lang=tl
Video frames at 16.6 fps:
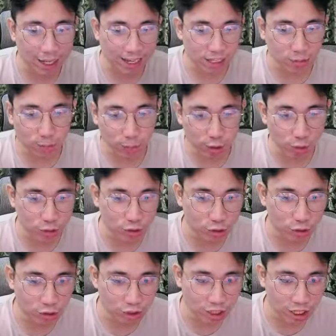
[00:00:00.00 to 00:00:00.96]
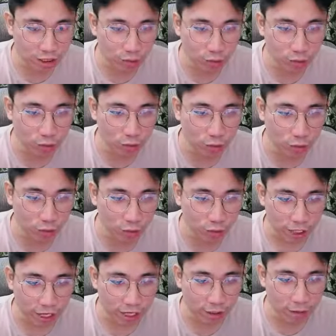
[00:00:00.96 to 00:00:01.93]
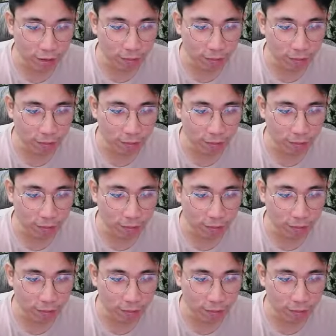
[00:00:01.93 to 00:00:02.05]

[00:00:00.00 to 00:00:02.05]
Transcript: explosion sa dulo. Ay no,